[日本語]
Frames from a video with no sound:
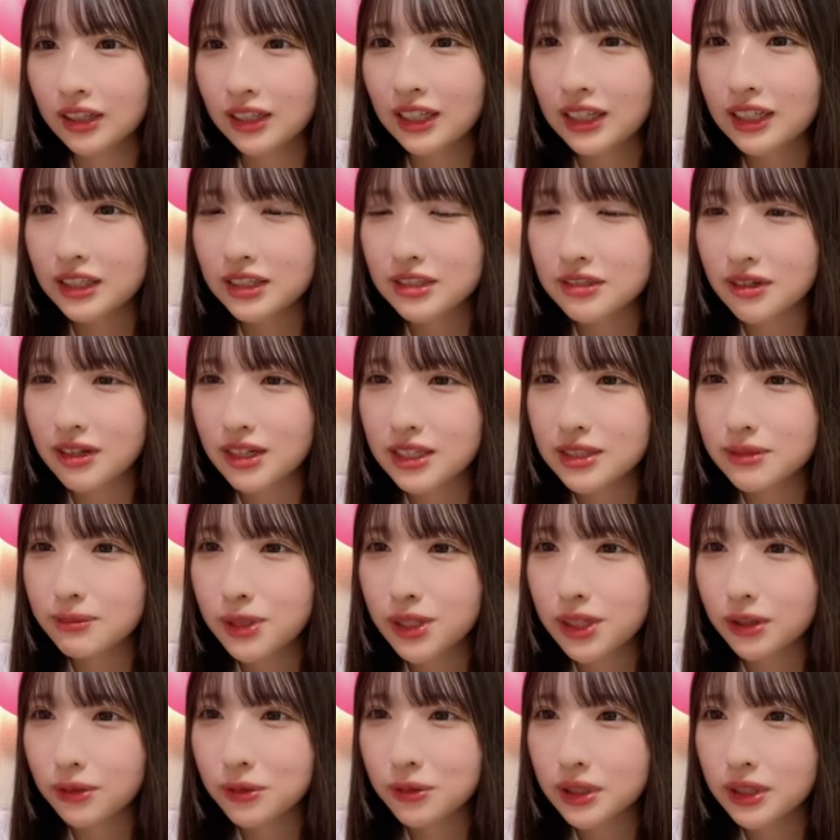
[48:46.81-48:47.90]
2月は初
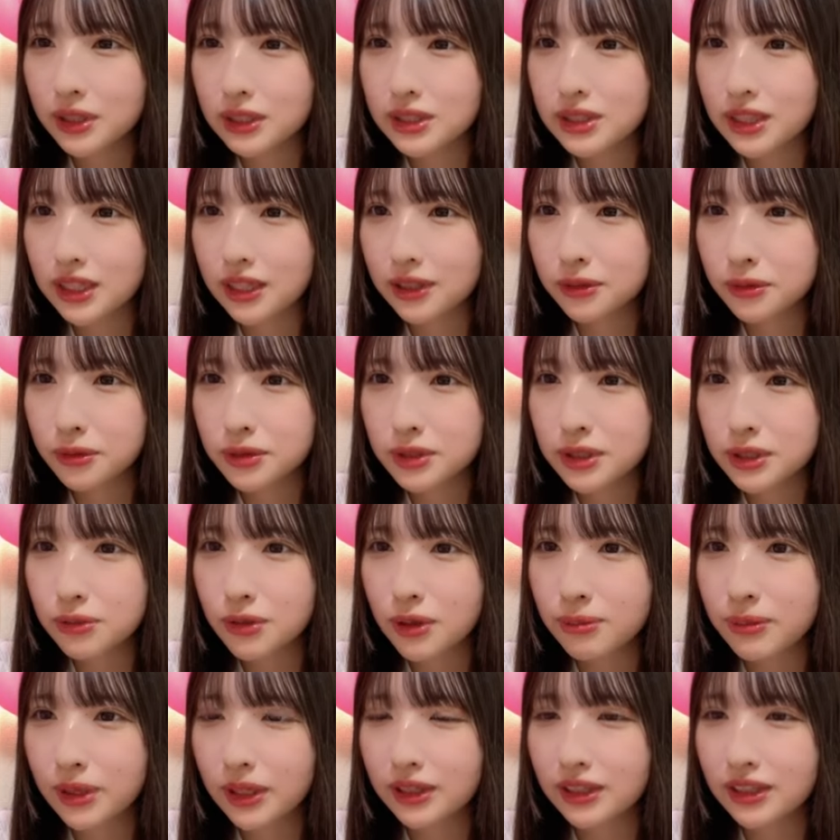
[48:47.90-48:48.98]
めて声出して「行こうぜ
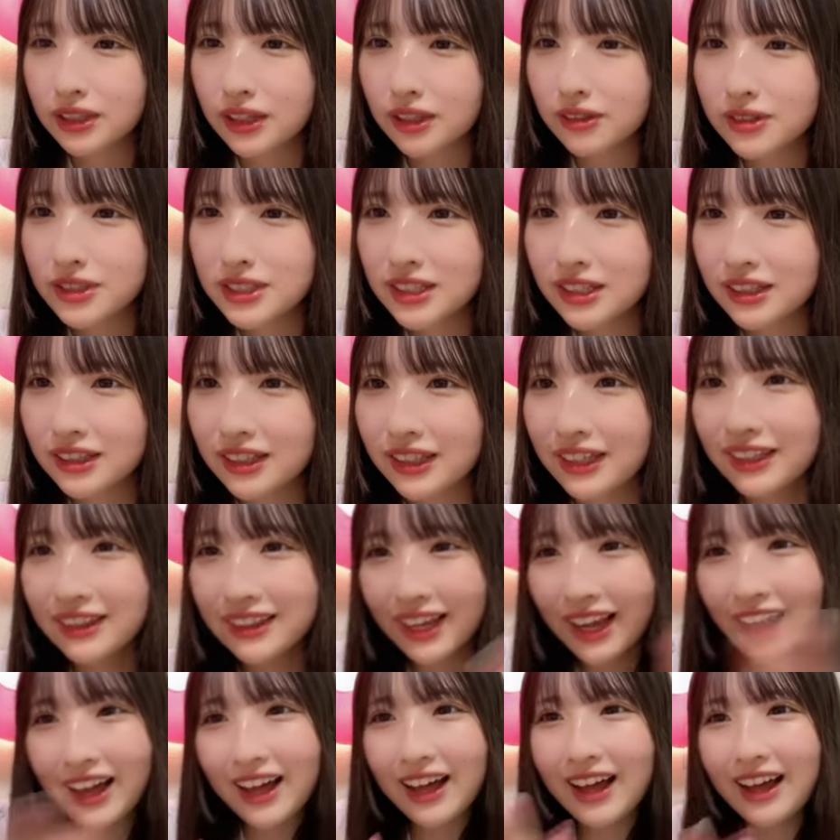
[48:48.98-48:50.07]
声見れて楽しかったやっ
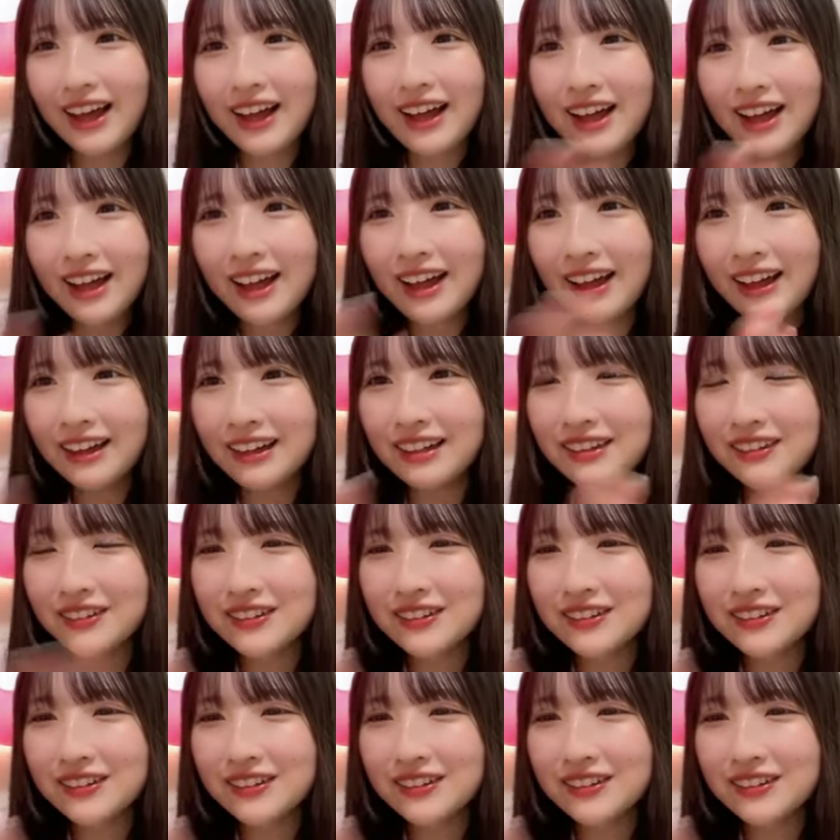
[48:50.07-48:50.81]
たー!」